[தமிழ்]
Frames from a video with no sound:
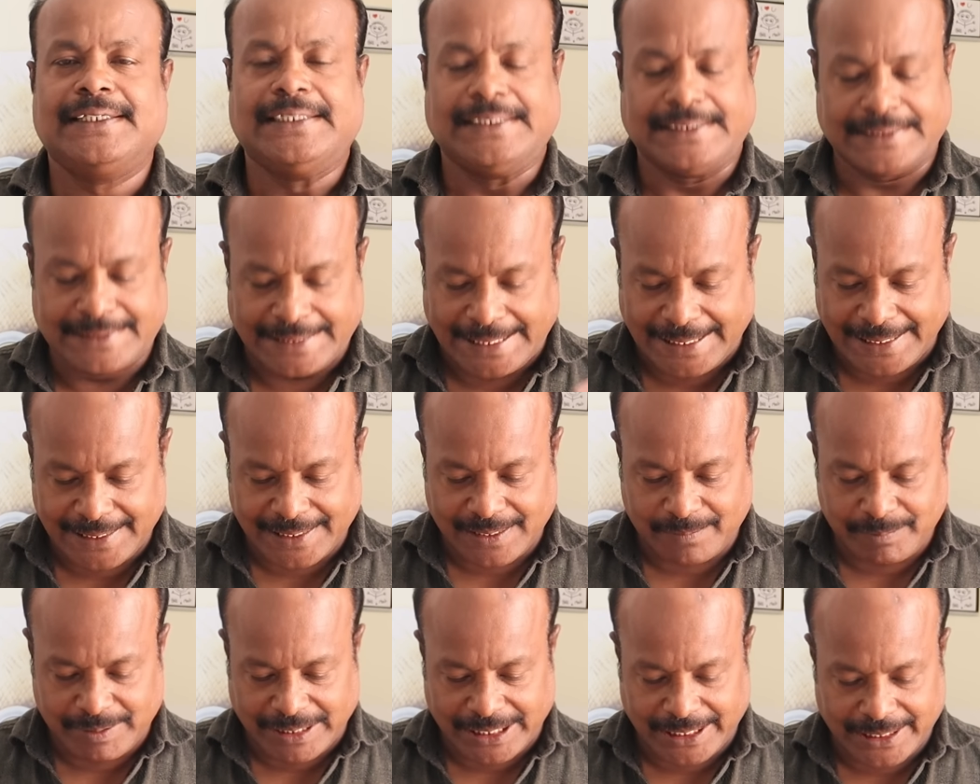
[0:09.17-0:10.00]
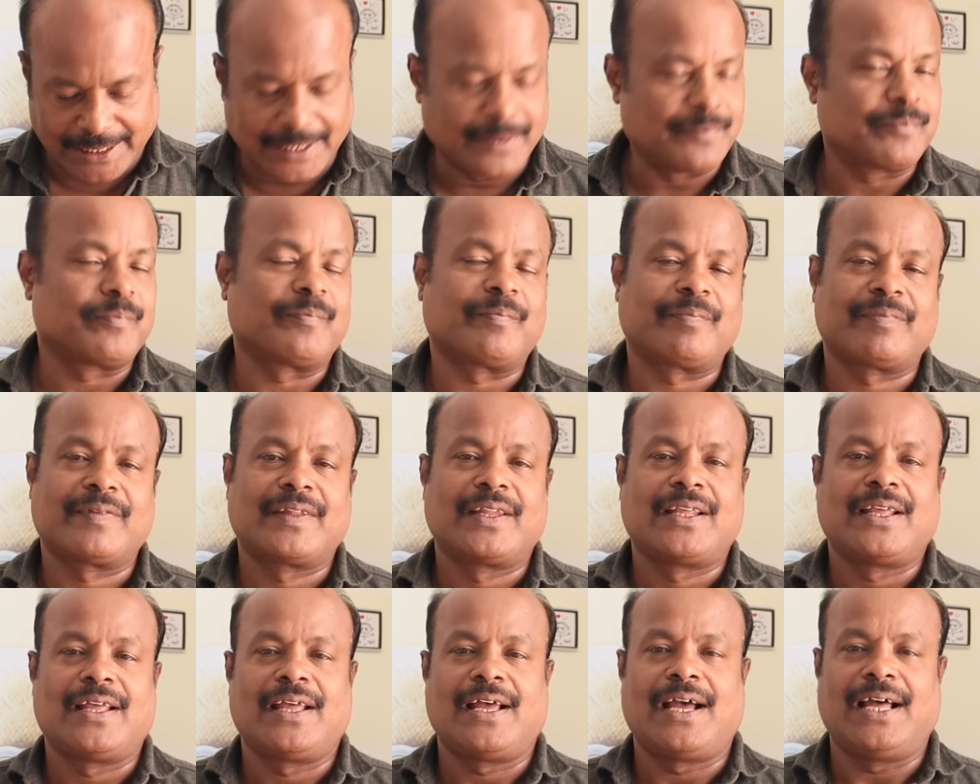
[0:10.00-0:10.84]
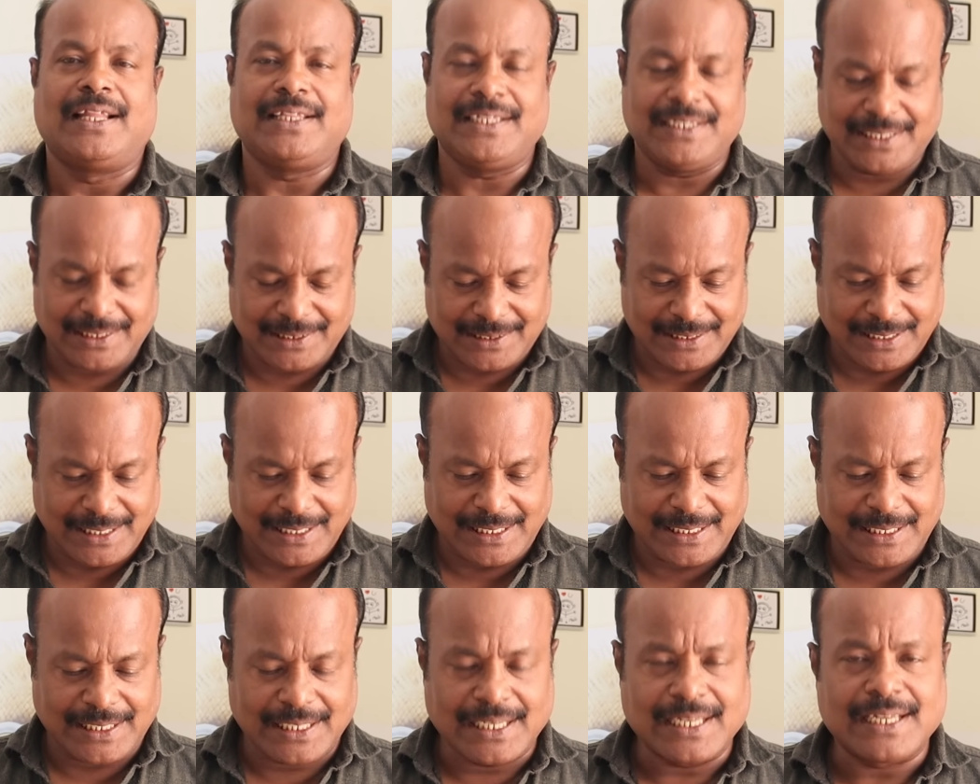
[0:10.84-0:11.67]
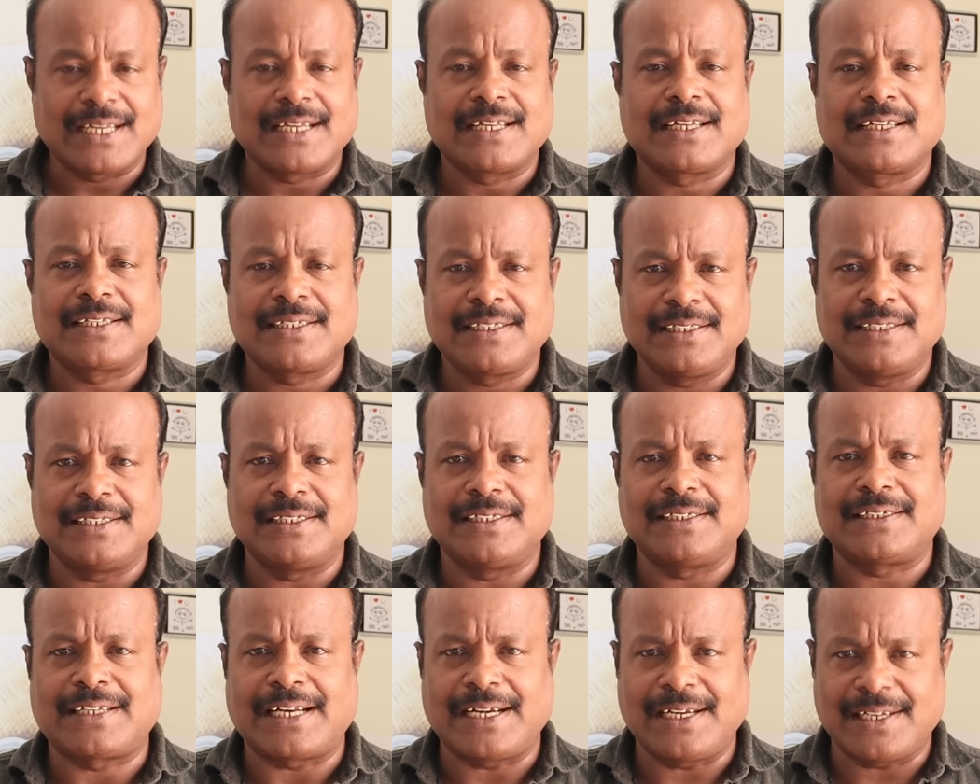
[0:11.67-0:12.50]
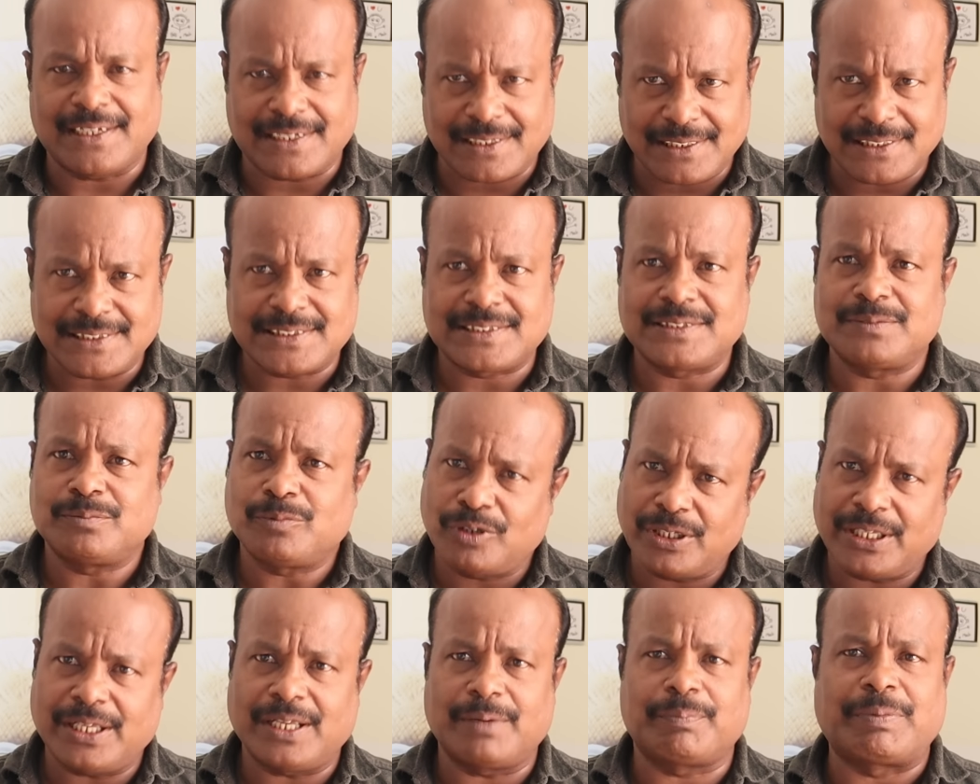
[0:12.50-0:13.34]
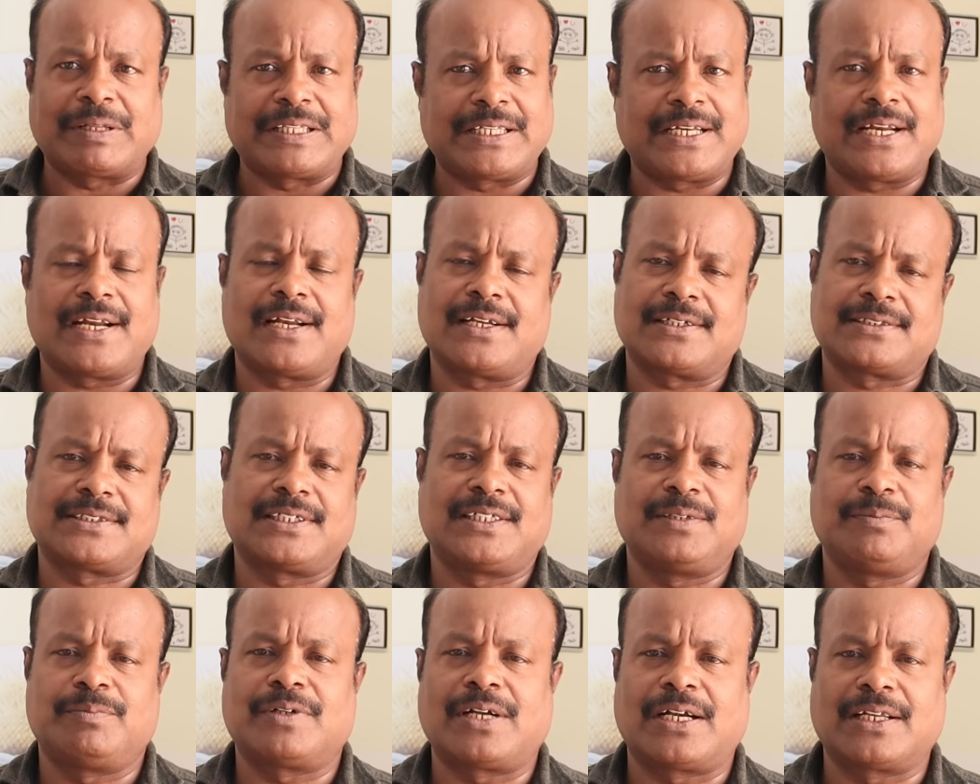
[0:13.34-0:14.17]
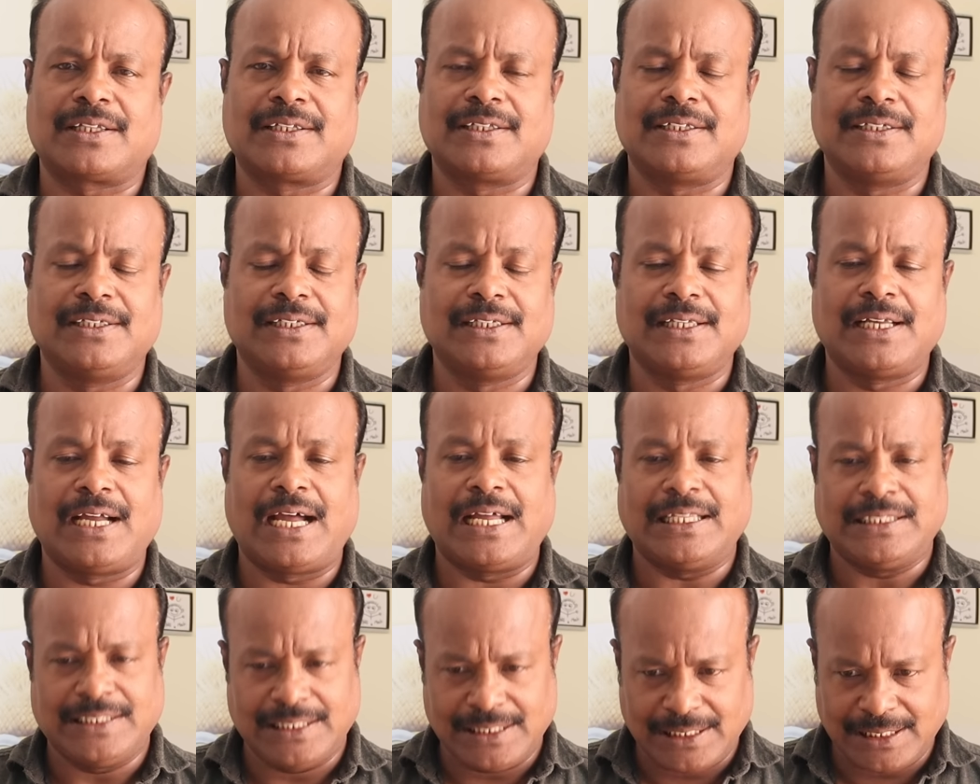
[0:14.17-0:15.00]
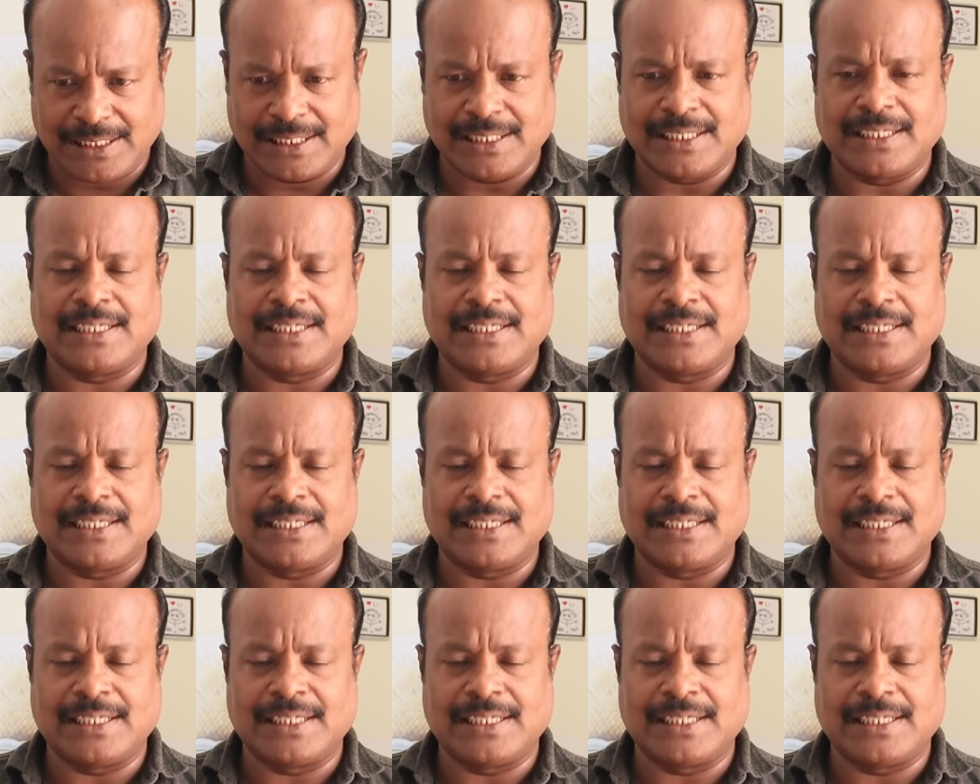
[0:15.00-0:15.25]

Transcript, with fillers: இந்த ட்ரெய்லர் எப்படி இருக்குது அதே நேரத்தில் இது ட்ரெய்லர் ரிலீஸின் போதே பத்திரிகையாளர் சந்திப்பும் நடந்தது அதில்